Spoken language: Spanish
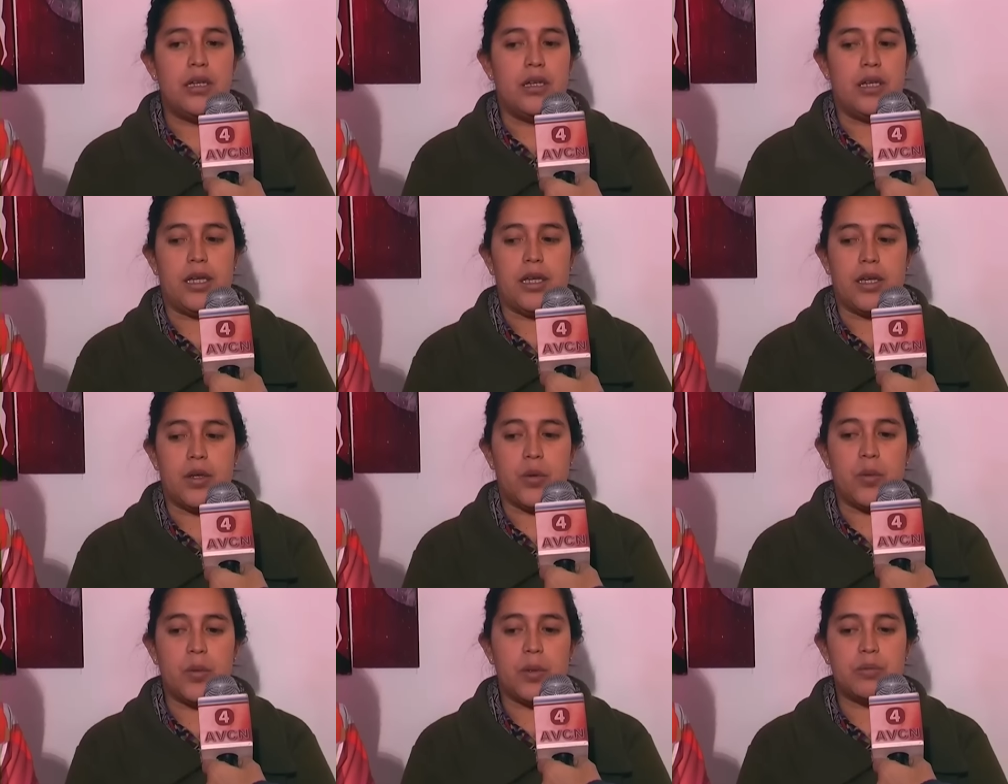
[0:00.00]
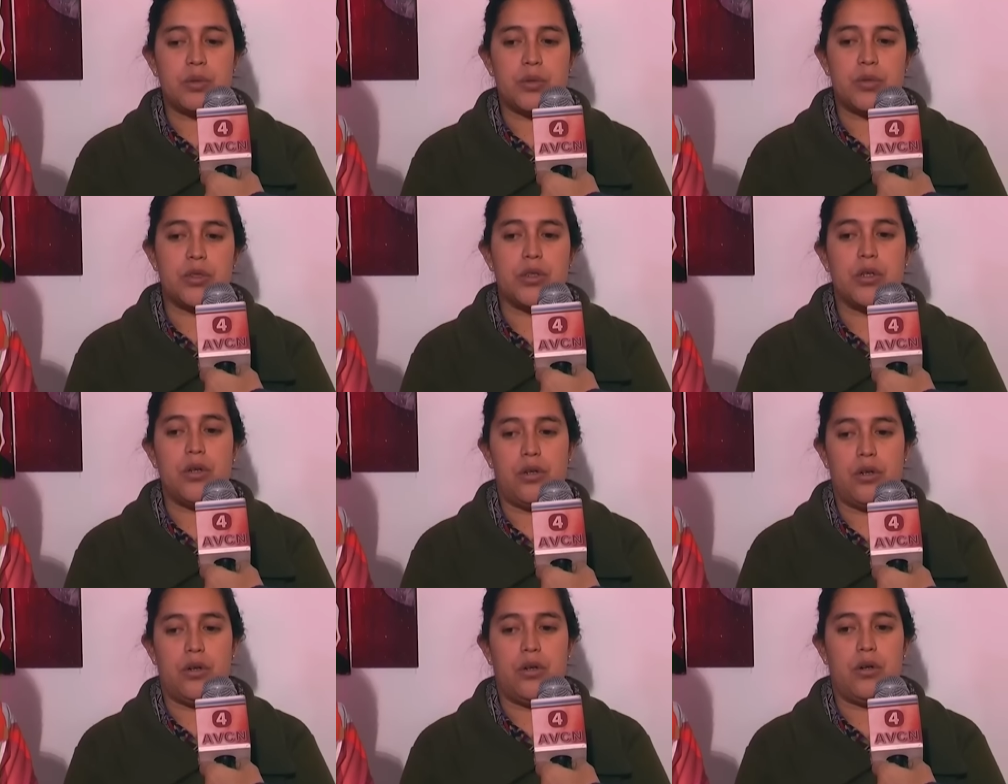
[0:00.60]
hubo
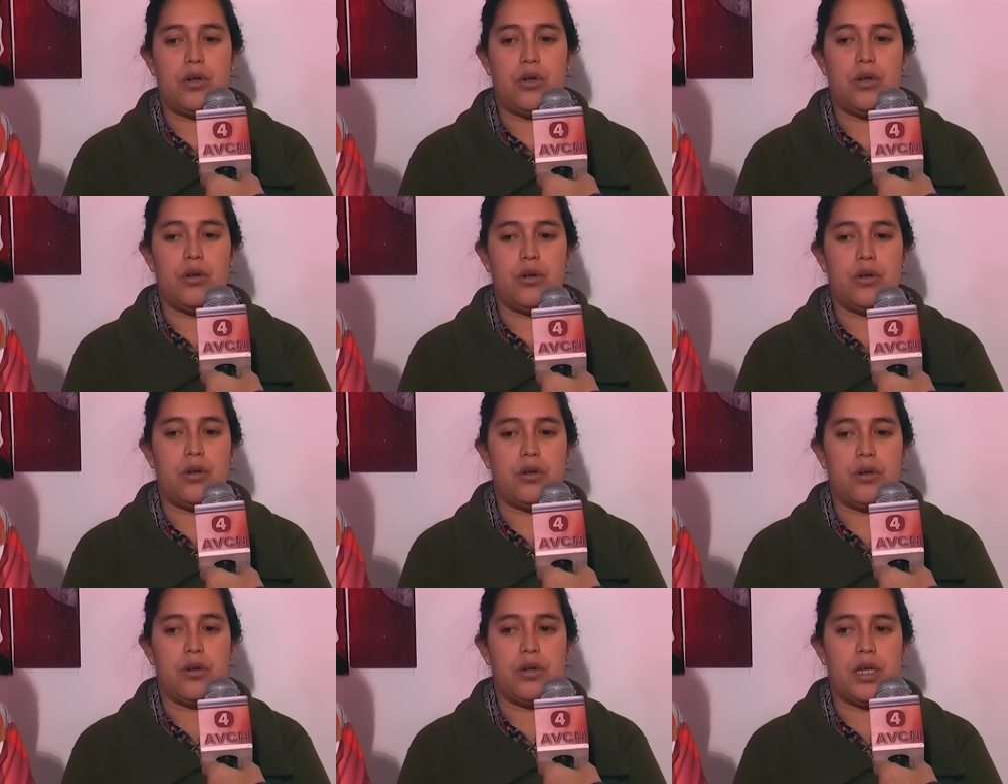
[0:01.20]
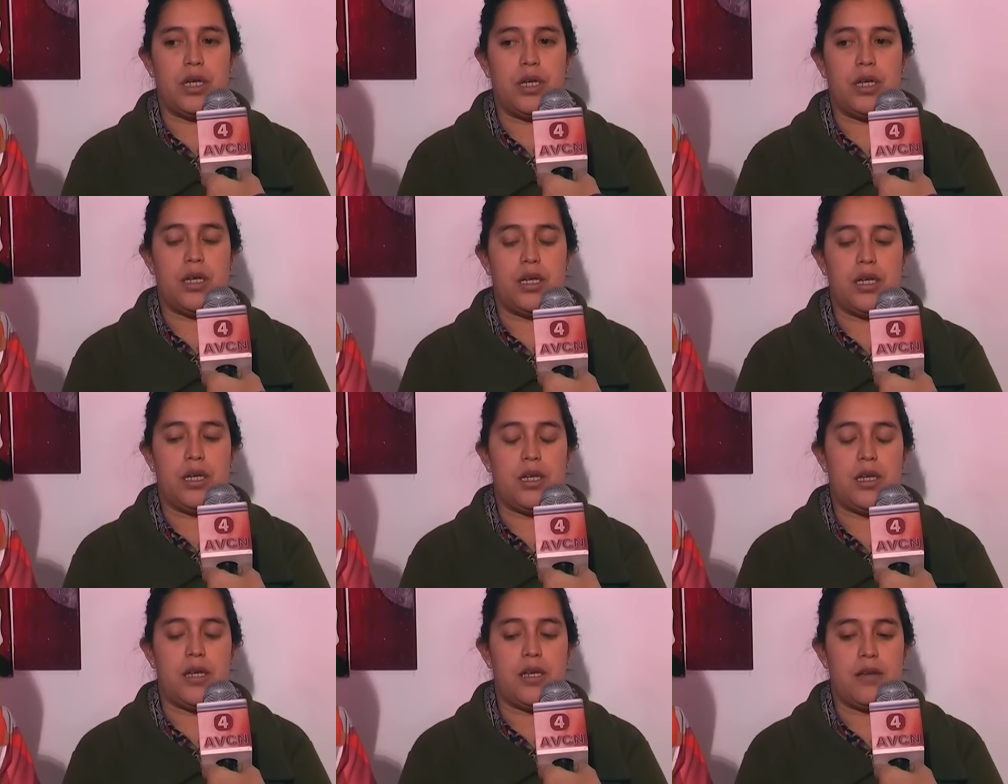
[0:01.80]
mucho,
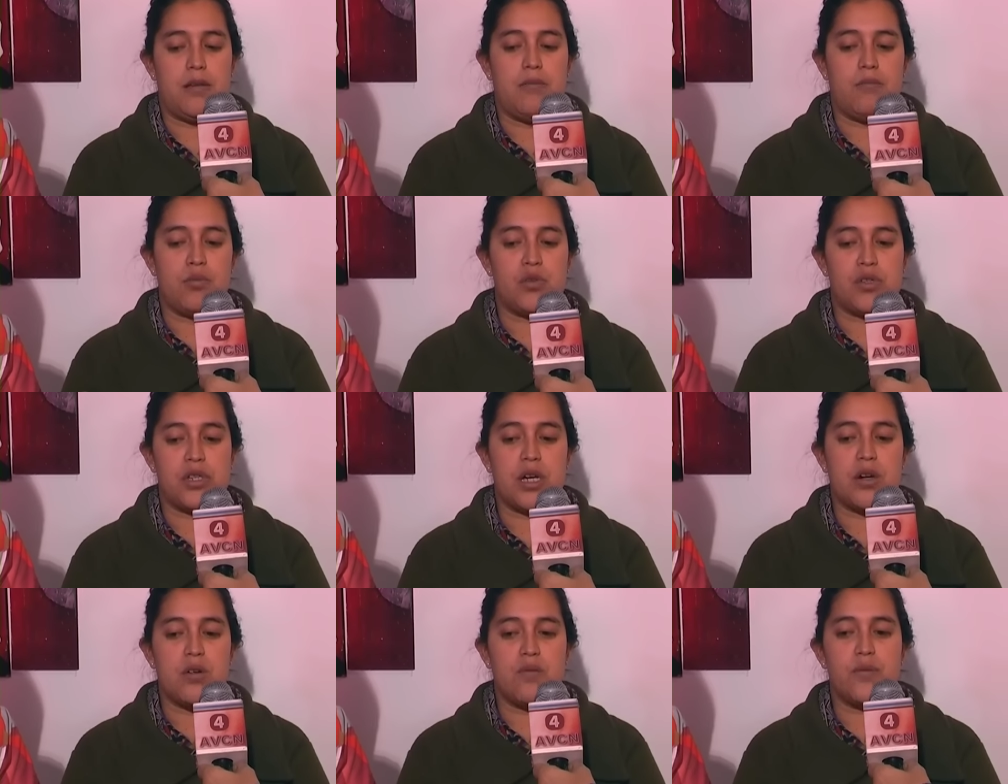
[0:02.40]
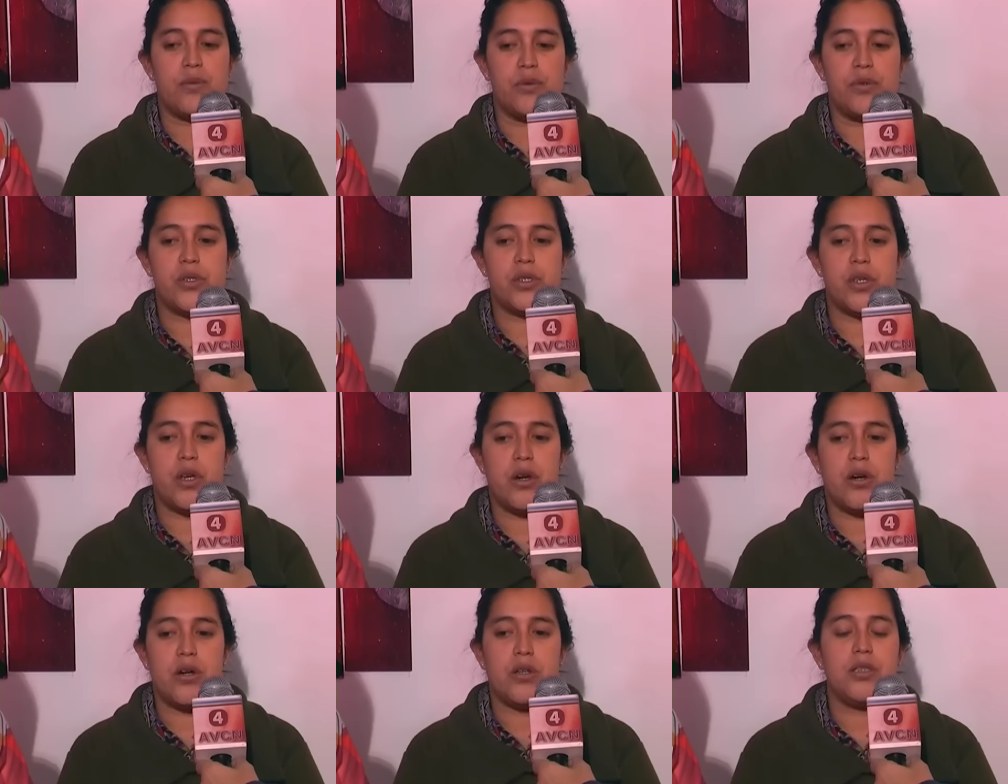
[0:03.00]
mucha
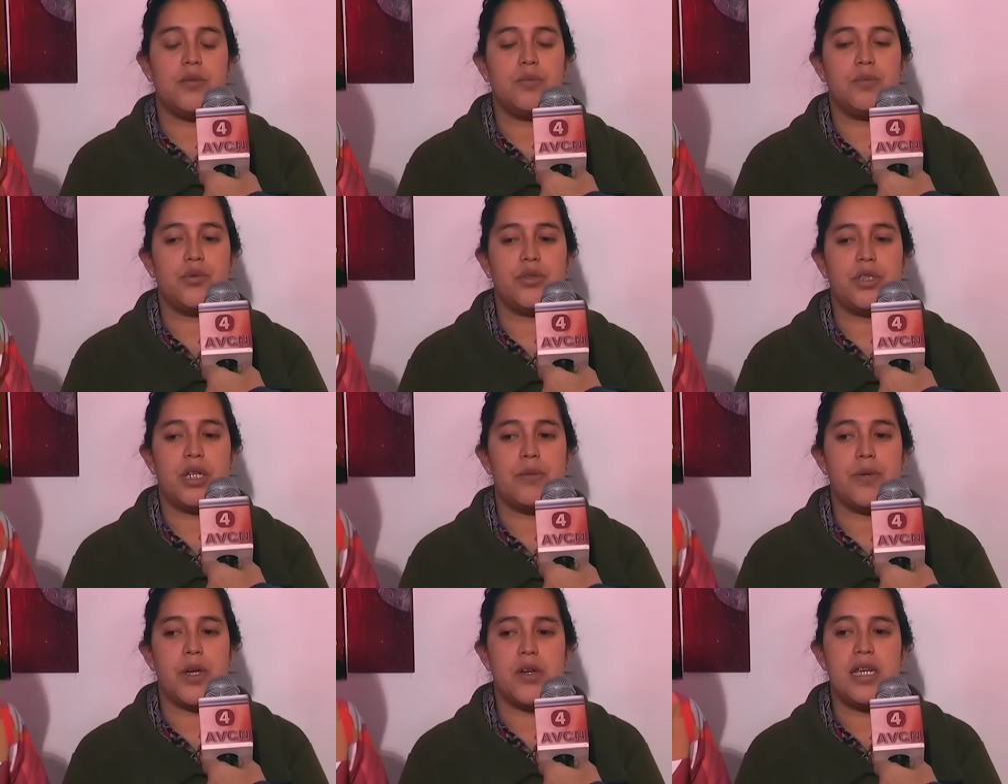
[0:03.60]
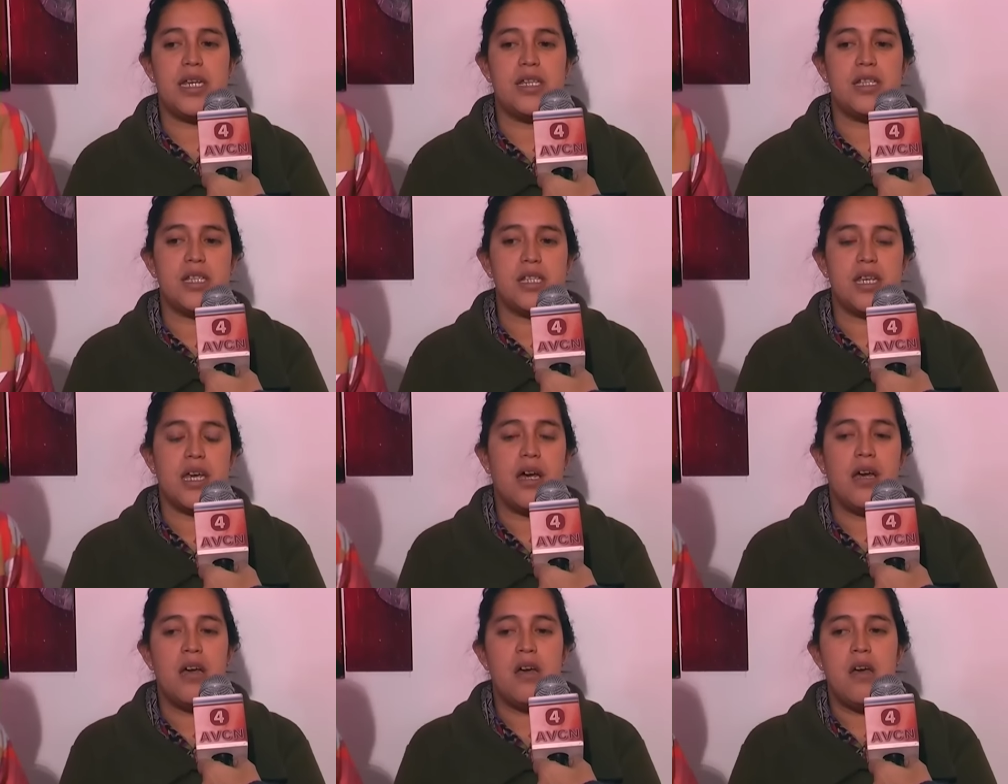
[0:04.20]
confusión y mucha
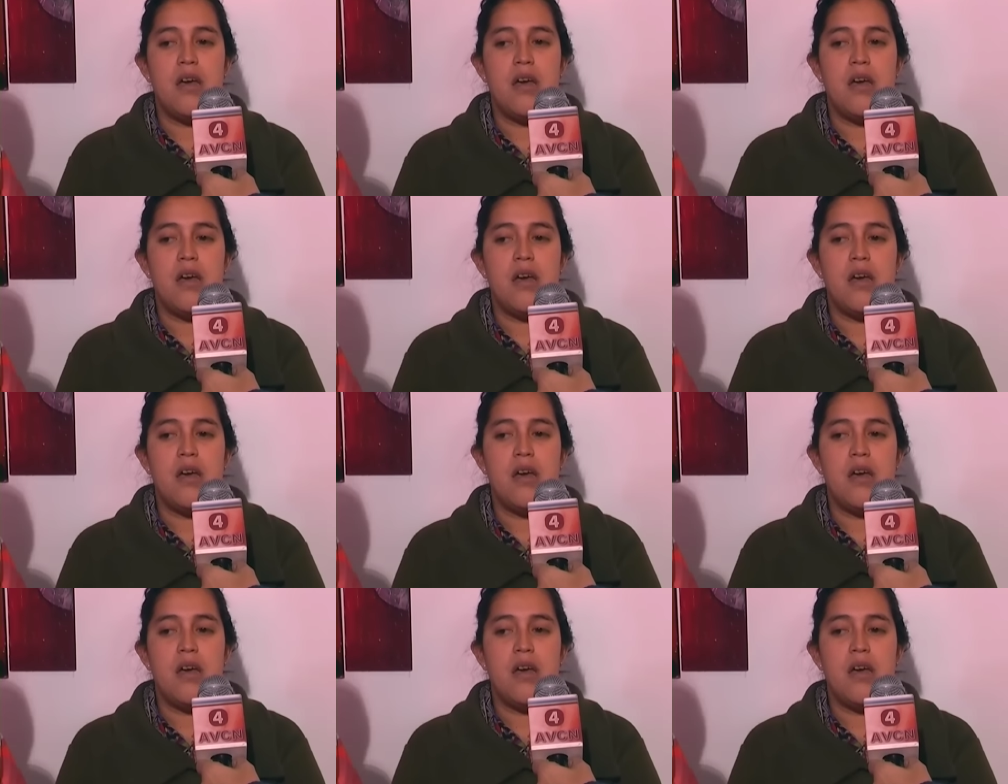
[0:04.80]
violencia